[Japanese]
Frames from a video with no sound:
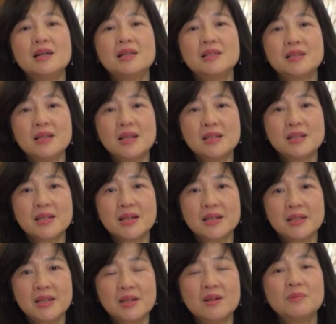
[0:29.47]
1年
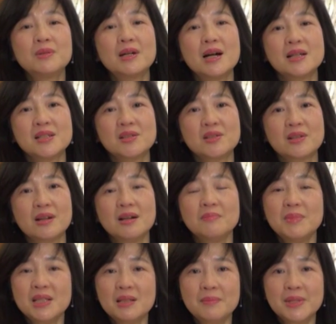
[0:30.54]
生にお迎えした時は
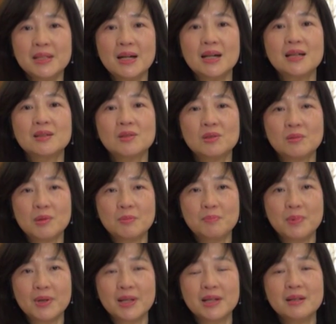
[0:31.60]
まだまだ子
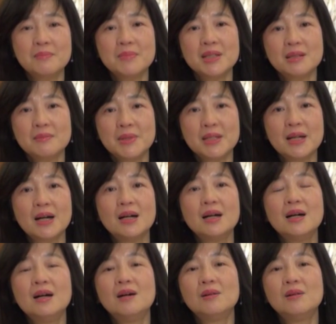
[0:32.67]
供っぽいまだまだ